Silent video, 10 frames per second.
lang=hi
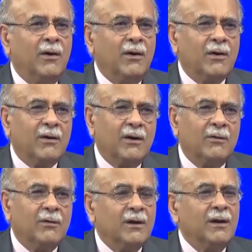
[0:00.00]
और
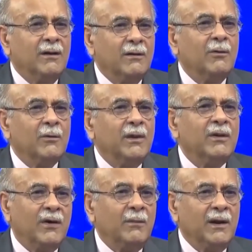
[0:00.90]
उनकी लोग
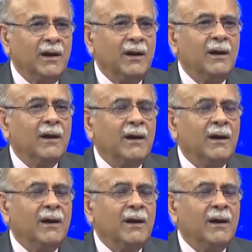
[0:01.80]
भी शामिल हैं